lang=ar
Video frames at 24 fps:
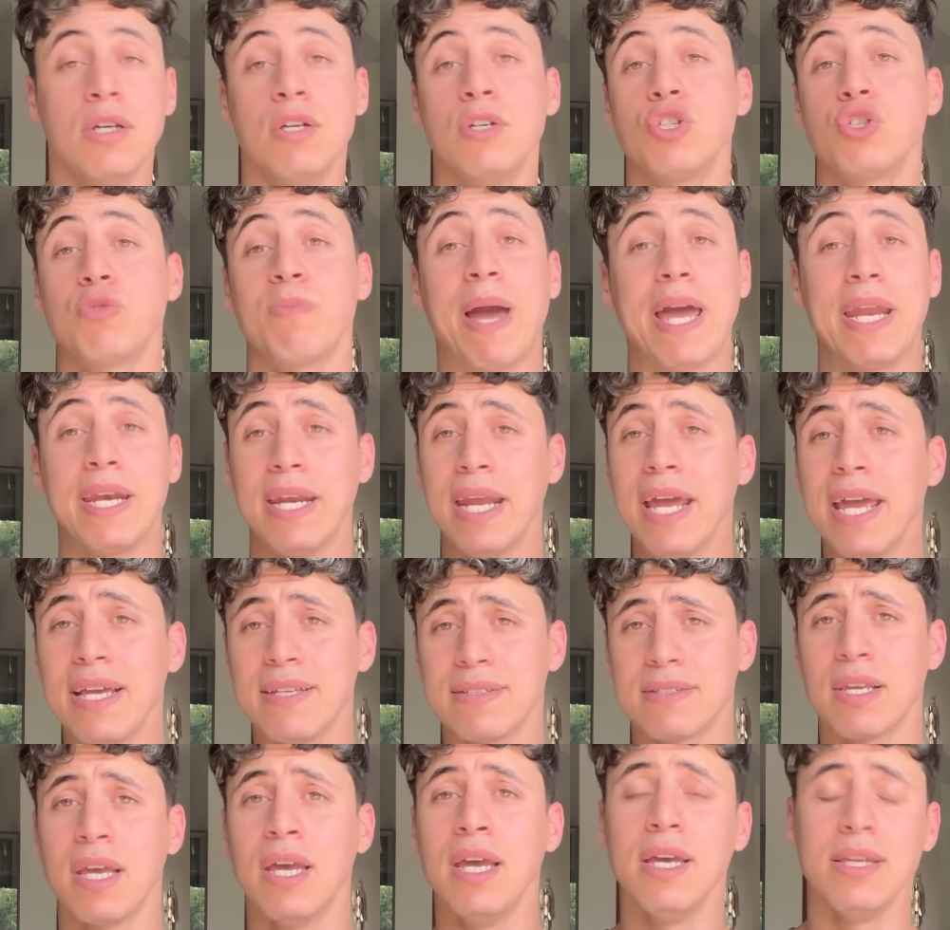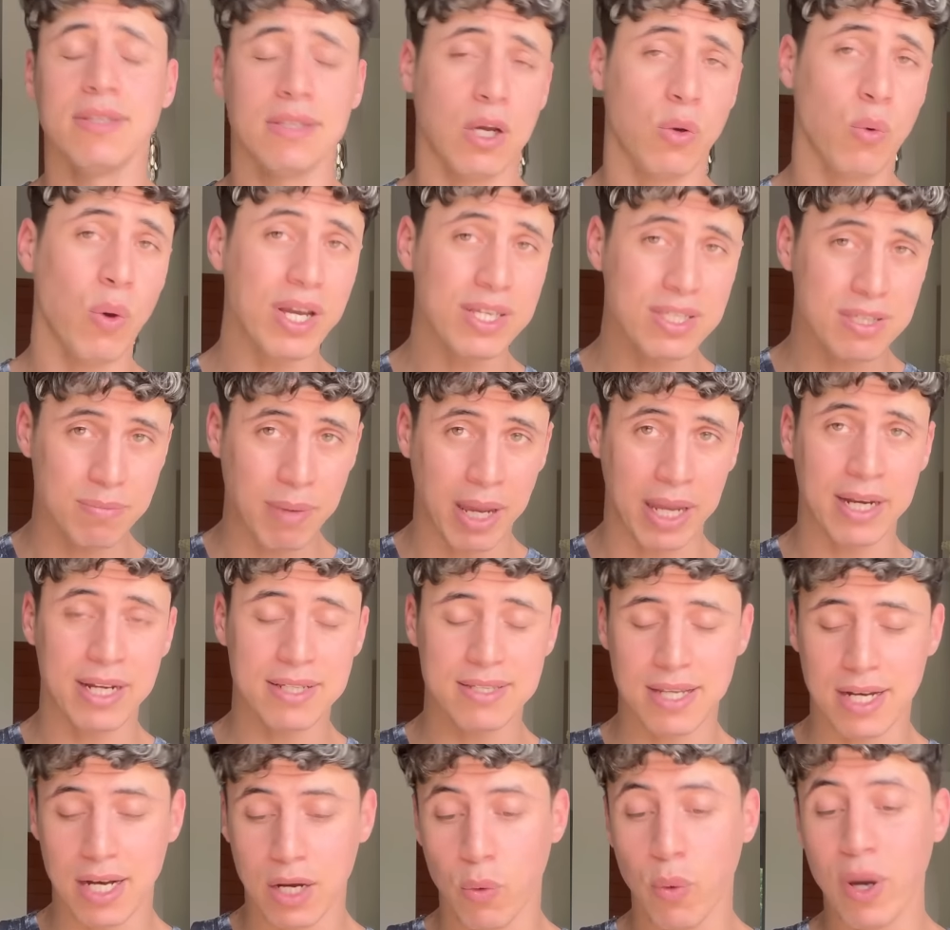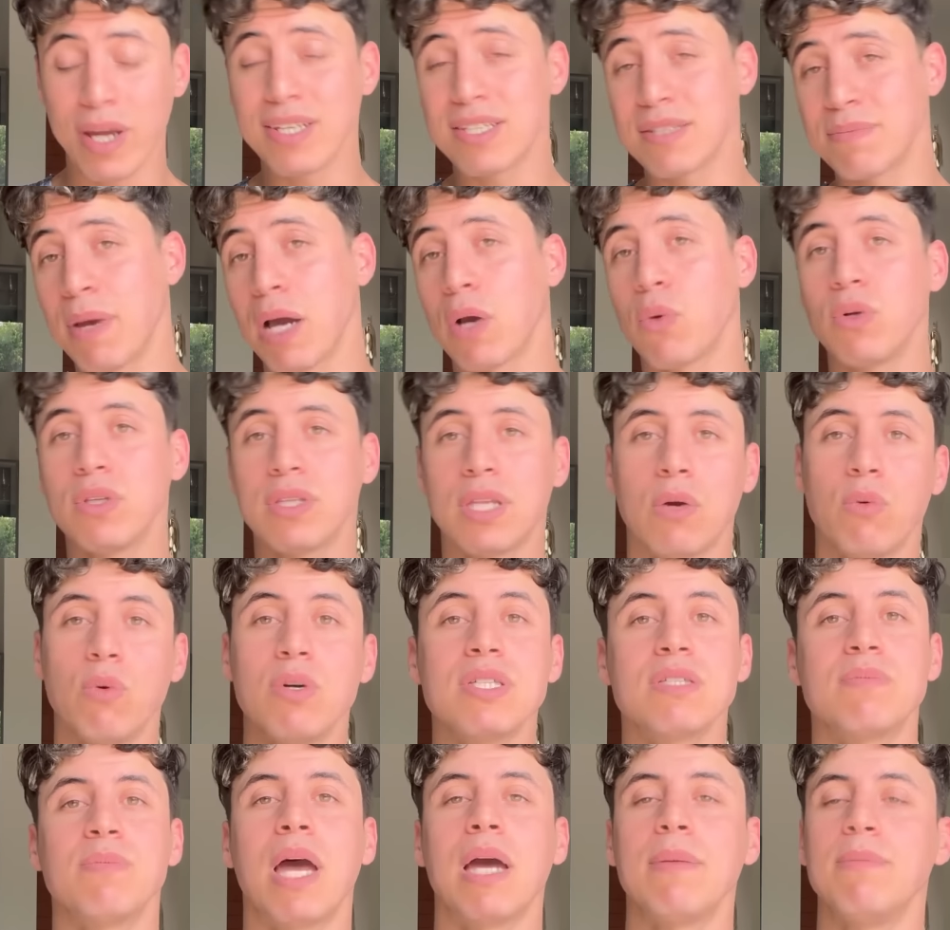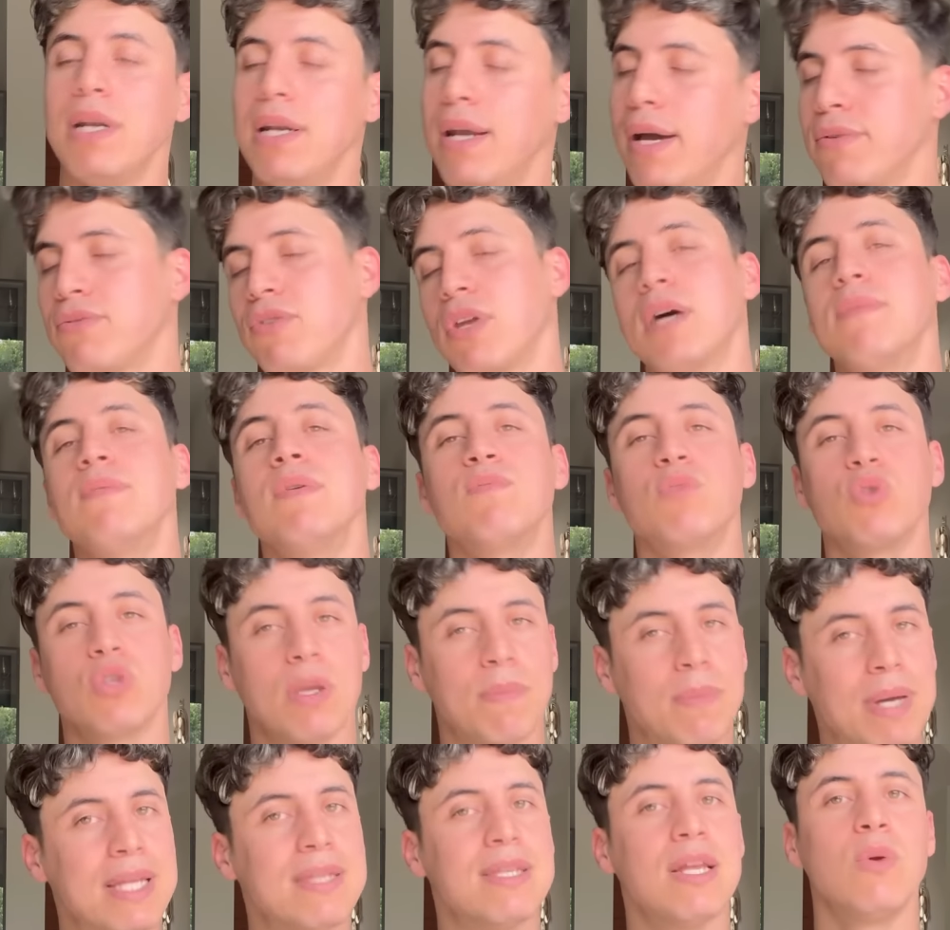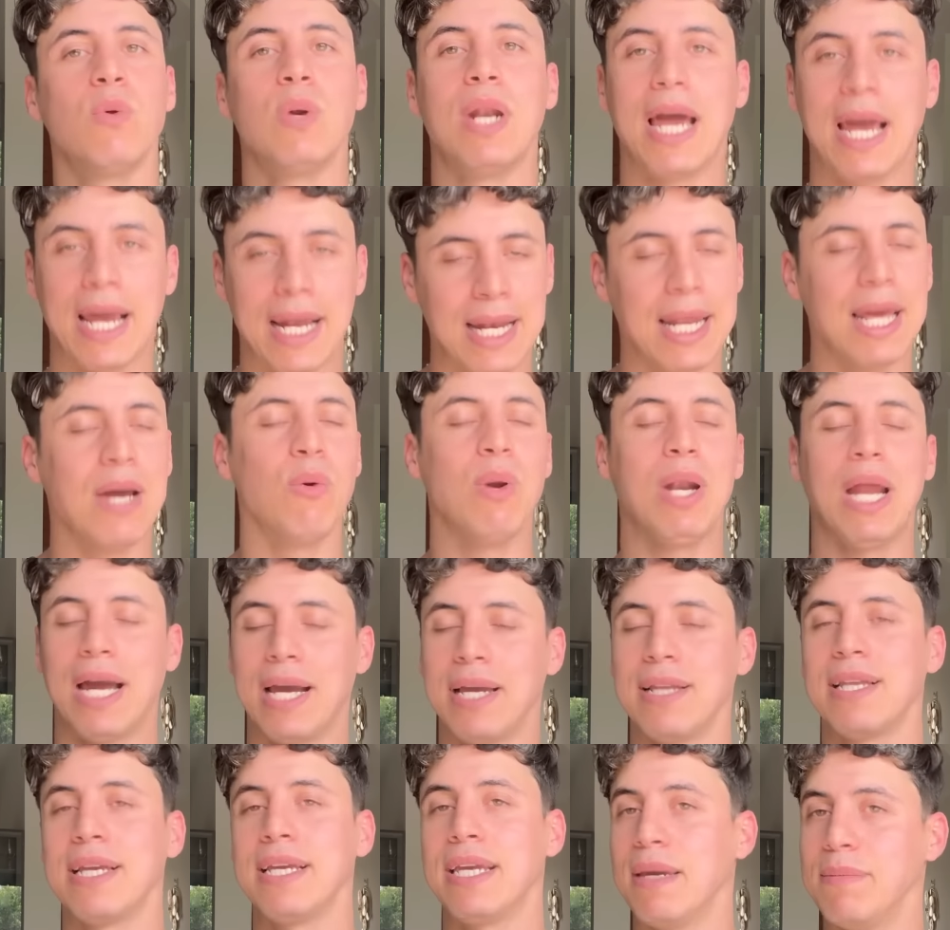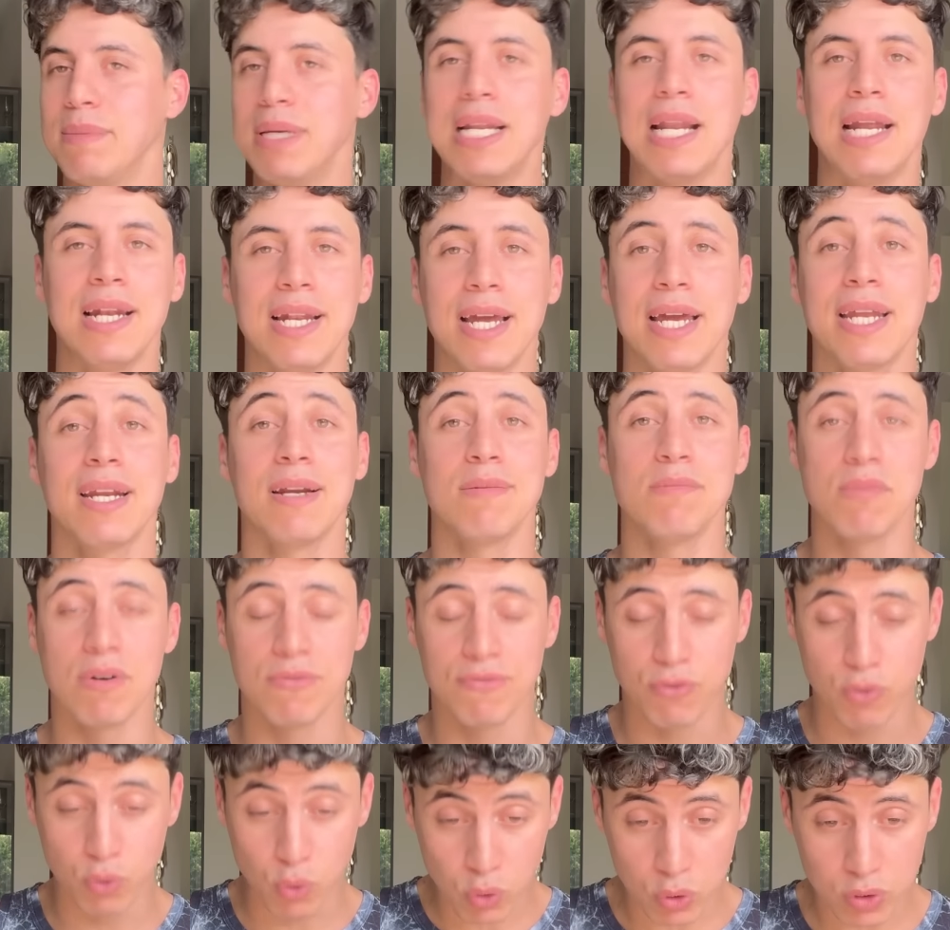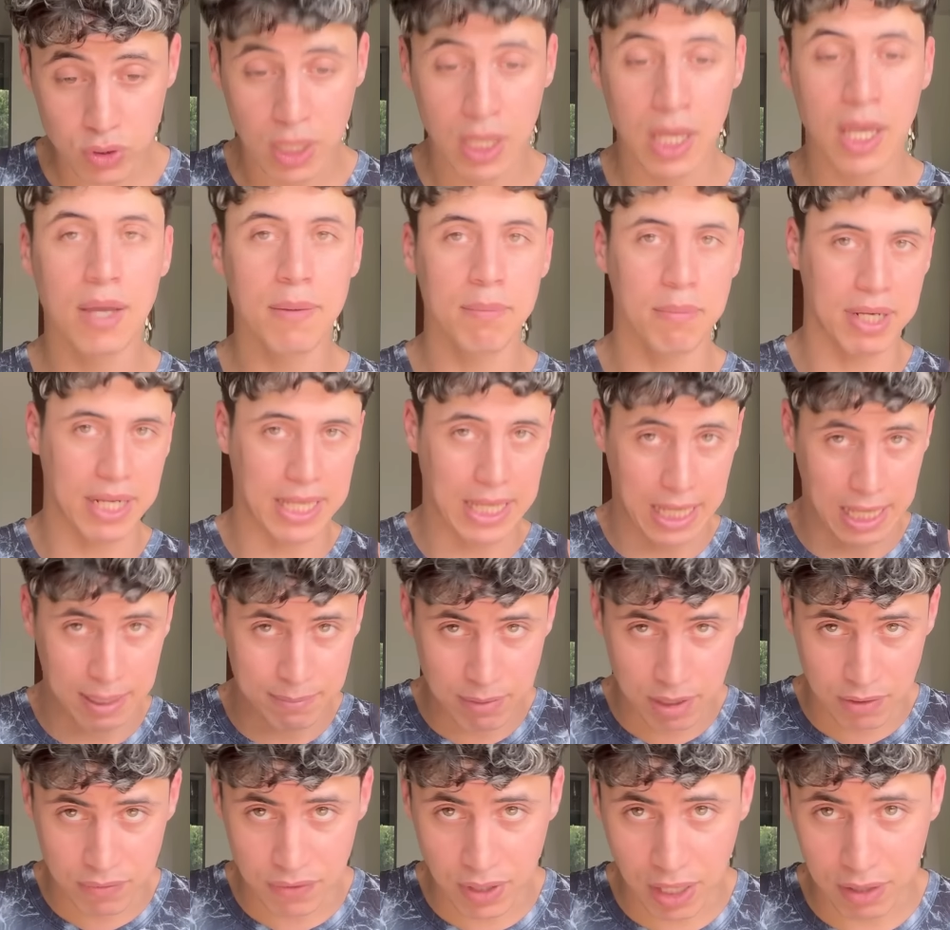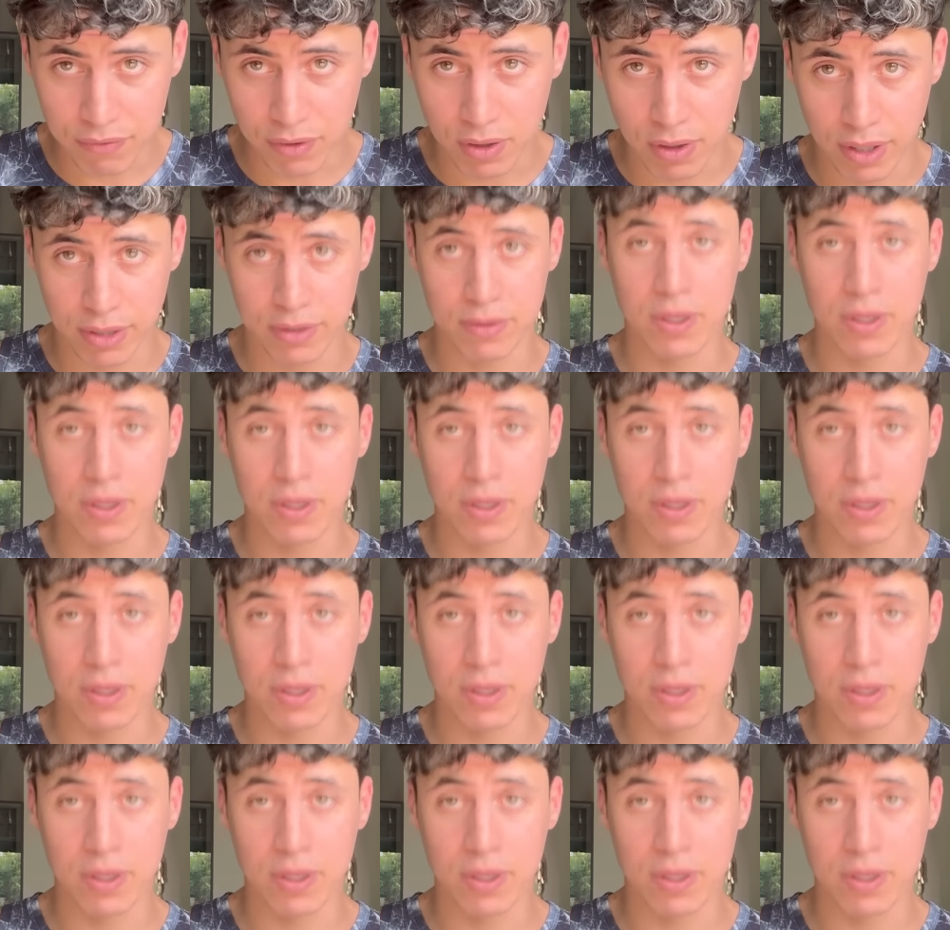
مش مع الناس انت كويس مع الناس انا كويس معاك وانت كويس معايا بالاحترام المتبادل والاخلاق والحاجات الجميله اللي احنا المفروض بنتعامل فيها في الارض